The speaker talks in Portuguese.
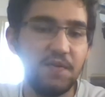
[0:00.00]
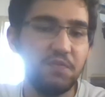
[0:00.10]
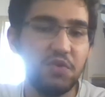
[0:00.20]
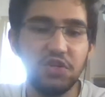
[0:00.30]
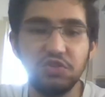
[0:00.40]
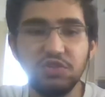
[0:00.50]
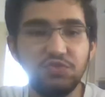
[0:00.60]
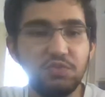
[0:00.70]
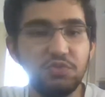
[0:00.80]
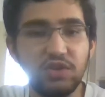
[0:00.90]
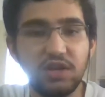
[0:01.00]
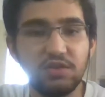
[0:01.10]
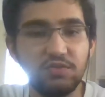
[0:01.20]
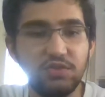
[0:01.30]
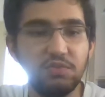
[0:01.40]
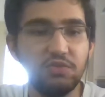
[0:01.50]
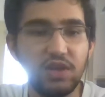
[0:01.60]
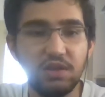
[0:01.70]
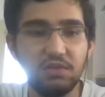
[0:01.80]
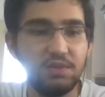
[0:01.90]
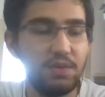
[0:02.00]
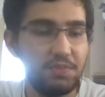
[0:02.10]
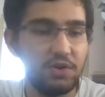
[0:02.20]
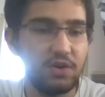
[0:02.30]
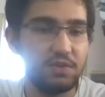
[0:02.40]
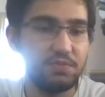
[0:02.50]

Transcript: as coisas foram mudando, foram mudando e para pior,